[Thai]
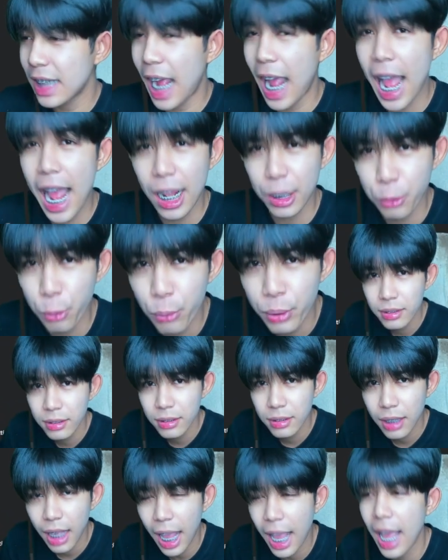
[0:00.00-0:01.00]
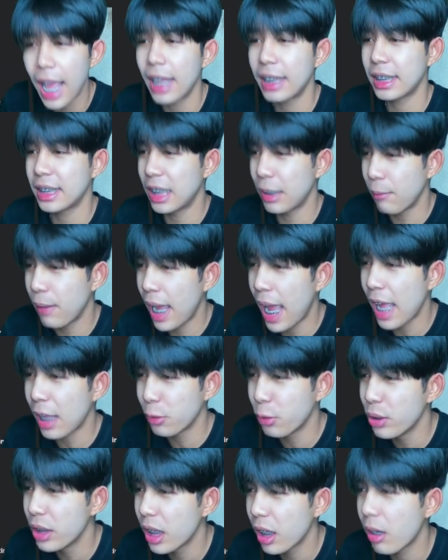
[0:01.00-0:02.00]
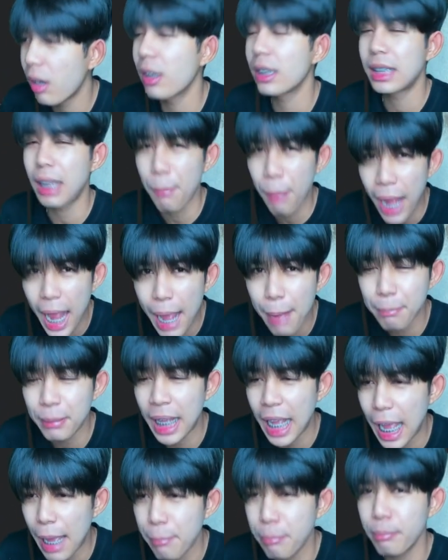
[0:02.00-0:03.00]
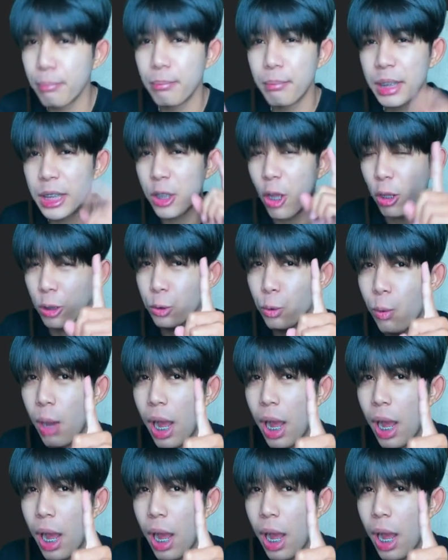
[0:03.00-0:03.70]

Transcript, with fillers: ขาดถุยจะเขียนว่าขาดถุยแล้วก็สภาพนะครับมี2ตัว